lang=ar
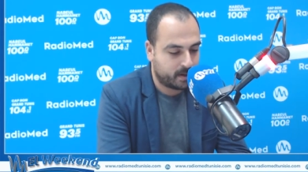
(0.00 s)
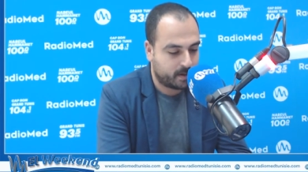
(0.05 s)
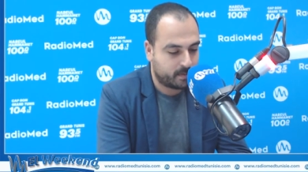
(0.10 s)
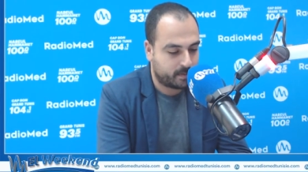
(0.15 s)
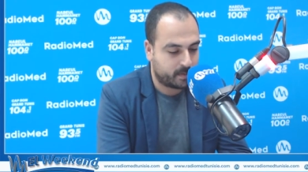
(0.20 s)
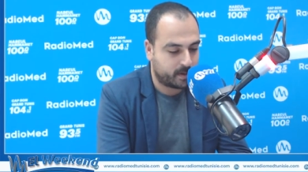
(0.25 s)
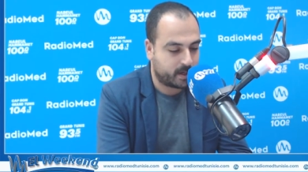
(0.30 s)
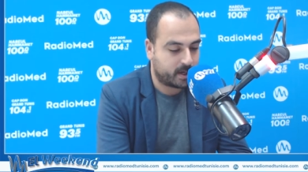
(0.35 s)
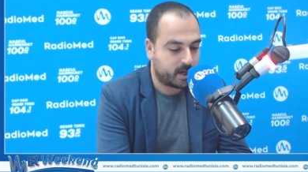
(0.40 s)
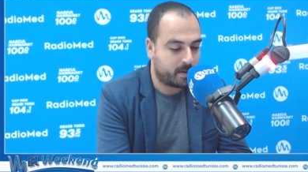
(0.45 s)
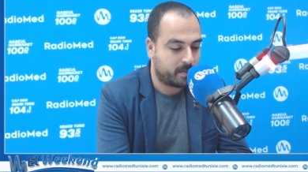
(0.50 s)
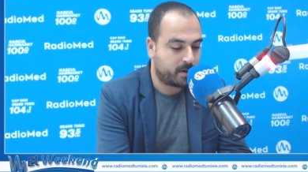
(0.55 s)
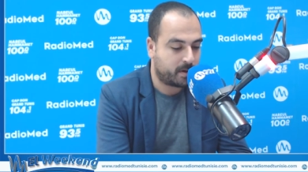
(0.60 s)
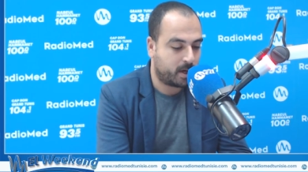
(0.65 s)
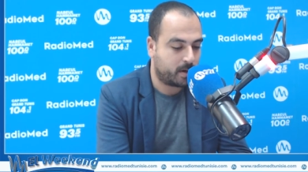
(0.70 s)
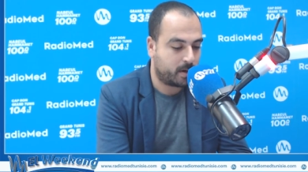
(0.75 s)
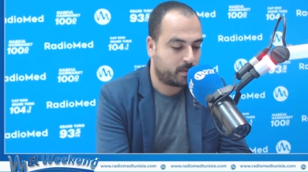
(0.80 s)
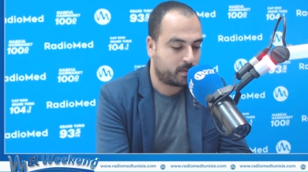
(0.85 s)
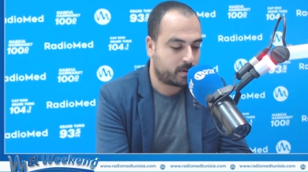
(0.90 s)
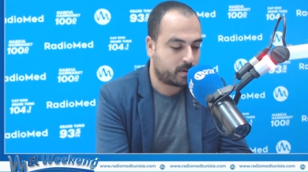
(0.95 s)
من خلال
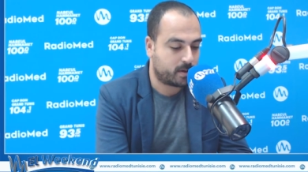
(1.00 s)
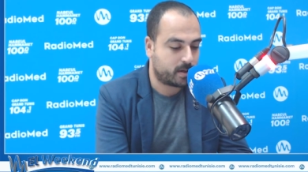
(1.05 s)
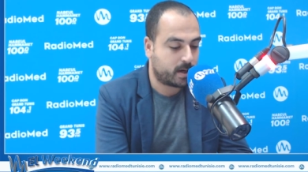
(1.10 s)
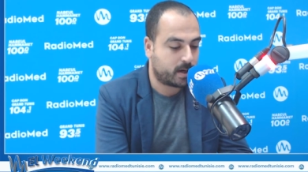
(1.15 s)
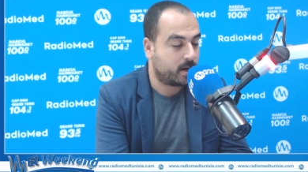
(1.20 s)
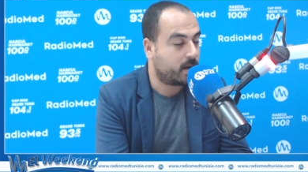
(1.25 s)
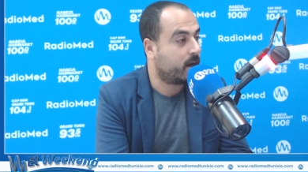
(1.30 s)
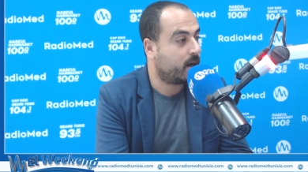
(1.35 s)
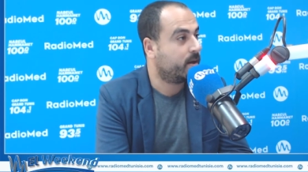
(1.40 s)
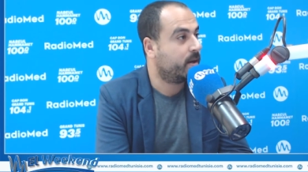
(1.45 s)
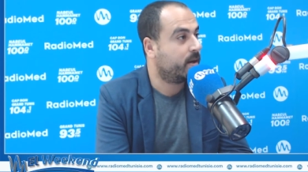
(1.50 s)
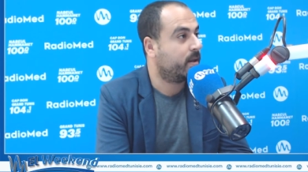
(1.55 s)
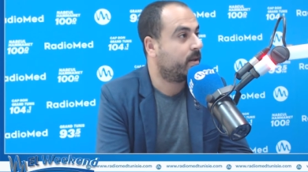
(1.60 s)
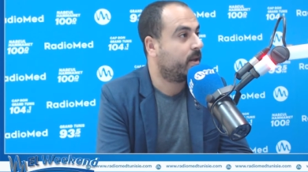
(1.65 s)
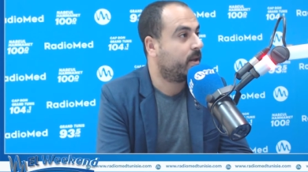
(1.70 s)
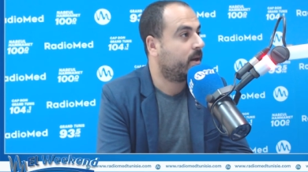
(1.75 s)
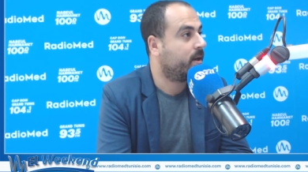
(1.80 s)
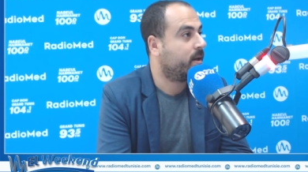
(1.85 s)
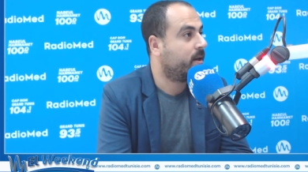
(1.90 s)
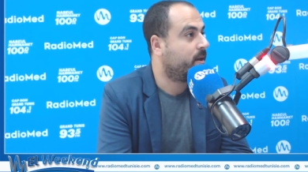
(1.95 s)
منحهم القدره على احداث
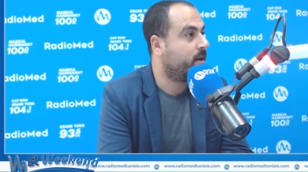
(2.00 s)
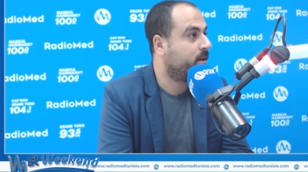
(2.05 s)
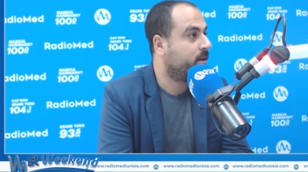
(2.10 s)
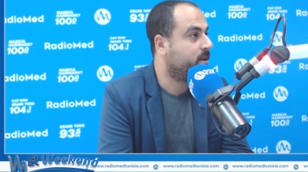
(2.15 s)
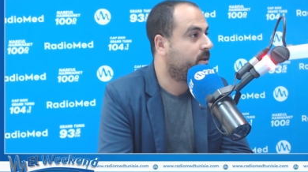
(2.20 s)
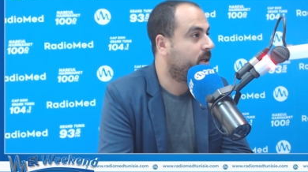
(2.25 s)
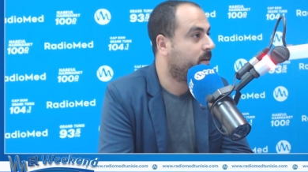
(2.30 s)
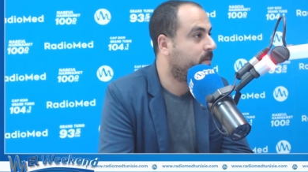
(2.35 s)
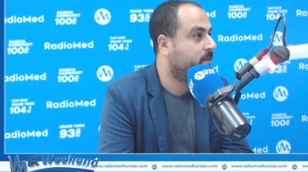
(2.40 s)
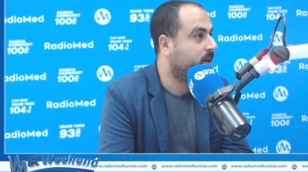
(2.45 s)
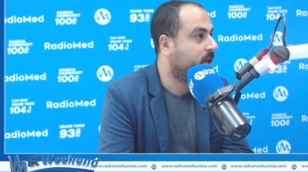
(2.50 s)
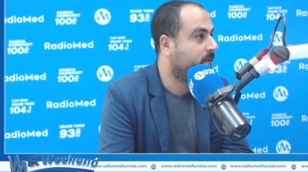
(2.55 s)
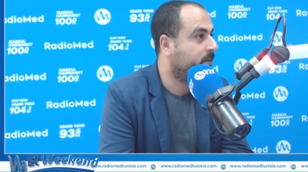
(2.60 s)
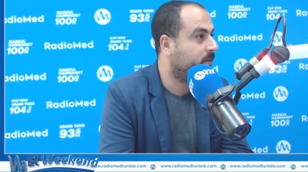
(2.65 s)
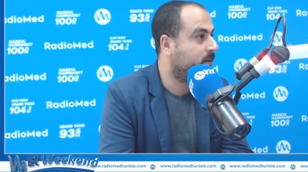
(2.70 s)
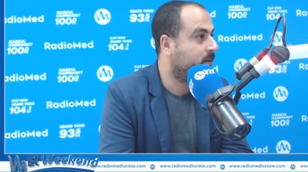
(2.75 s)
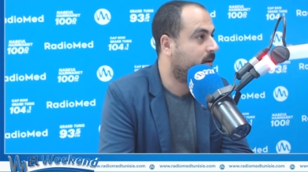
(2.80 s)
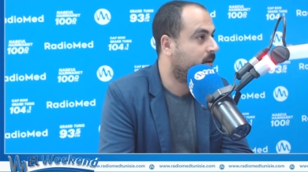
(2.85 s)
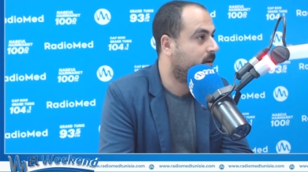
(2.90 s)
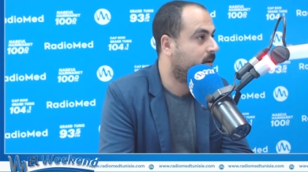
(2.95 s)
تغييرات ايجابيه
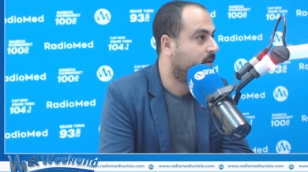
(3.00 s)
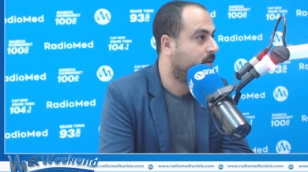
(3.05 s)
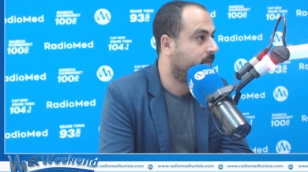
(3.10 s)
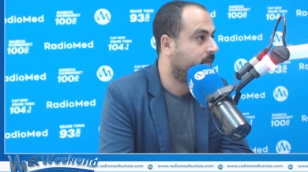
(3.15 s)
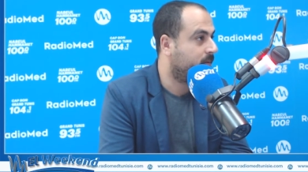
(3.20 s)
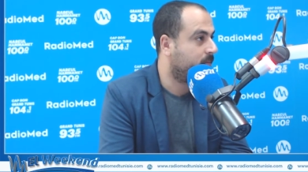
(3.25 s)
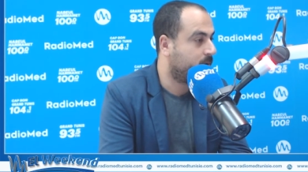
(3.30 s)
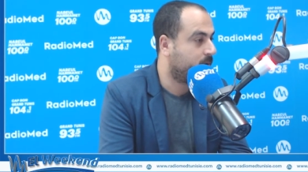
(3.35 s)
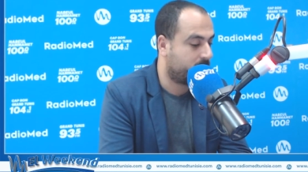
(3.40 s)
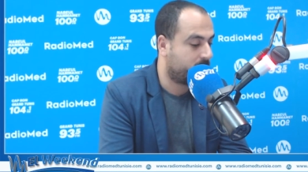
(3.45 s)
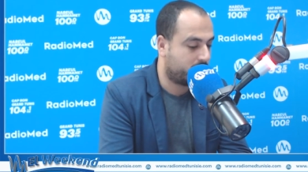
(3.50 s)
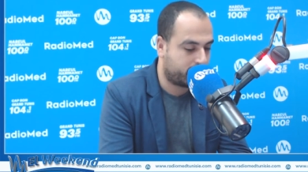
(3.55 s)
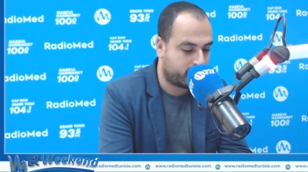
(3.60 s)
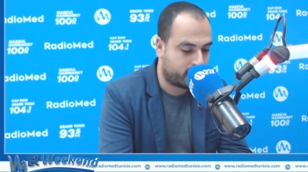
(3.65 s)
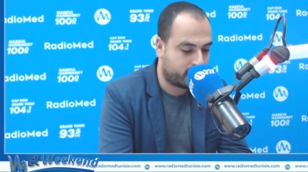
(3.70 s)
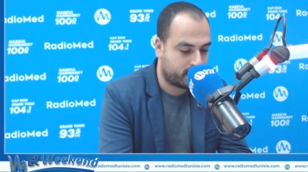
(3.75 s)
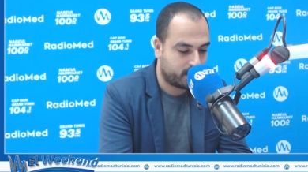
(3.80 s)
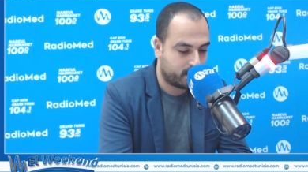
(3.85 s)
في في المجتمع